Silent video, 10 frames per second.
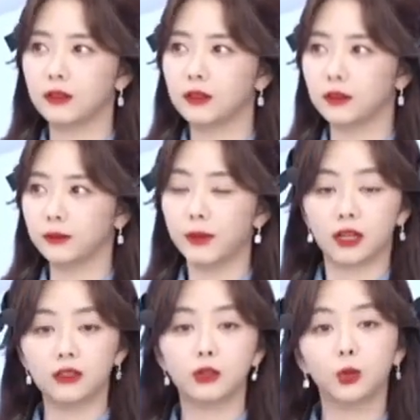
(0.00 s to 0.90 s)
可能每个
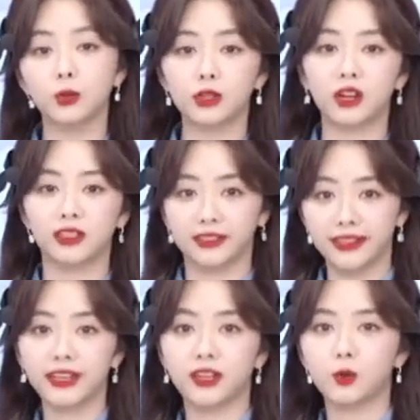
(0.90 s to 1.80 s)
人都会遇到很
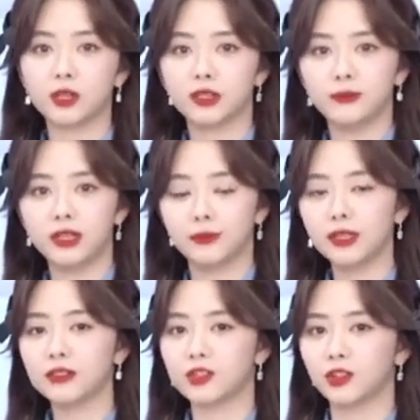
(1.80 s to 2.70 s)
累或者很疲惫
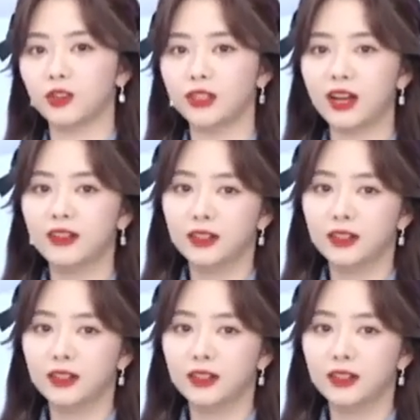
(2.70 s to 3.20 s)
的时候，那。